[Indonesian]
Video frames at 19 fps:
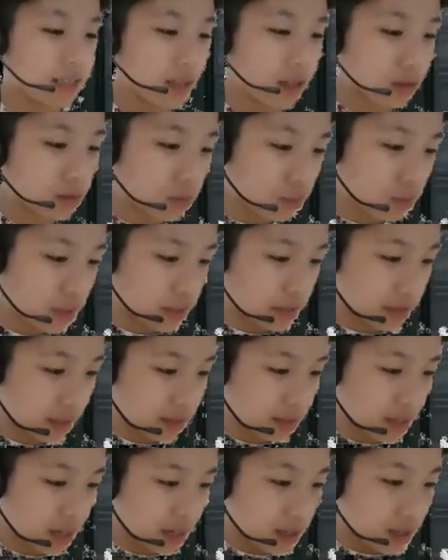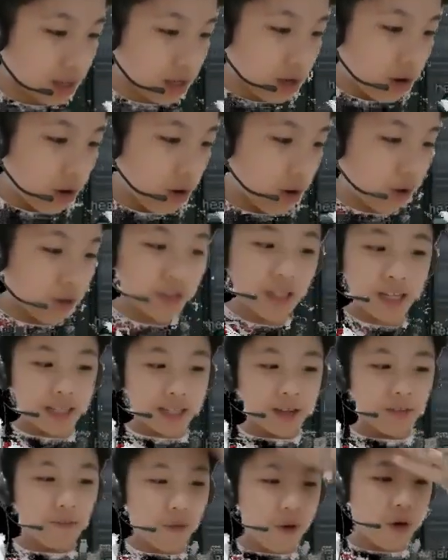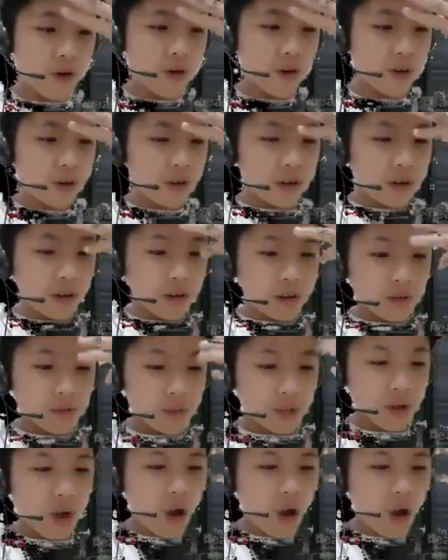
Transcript: kita tungguin saja. Oh, starting in 4 3